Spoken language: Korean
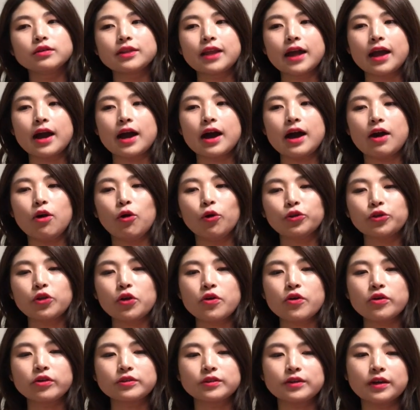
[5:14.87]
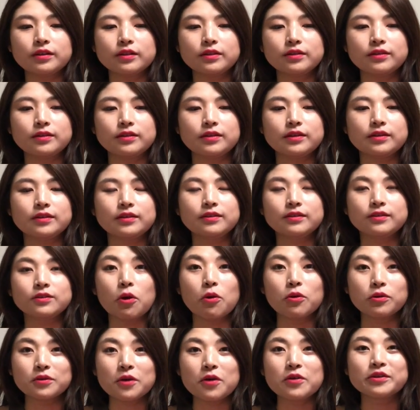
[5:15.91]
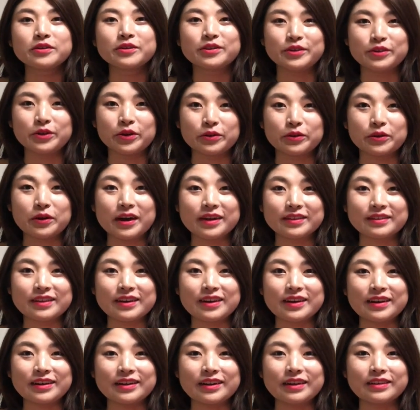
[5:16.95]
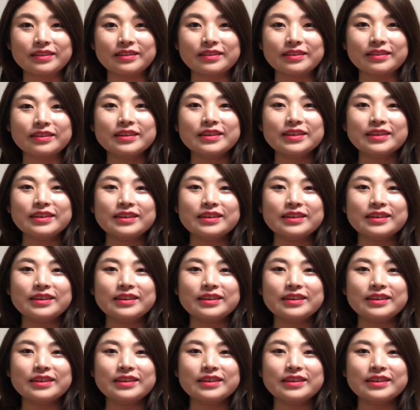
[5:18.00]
내가 어떤 것을 하든지 정성을 들여서 하자라는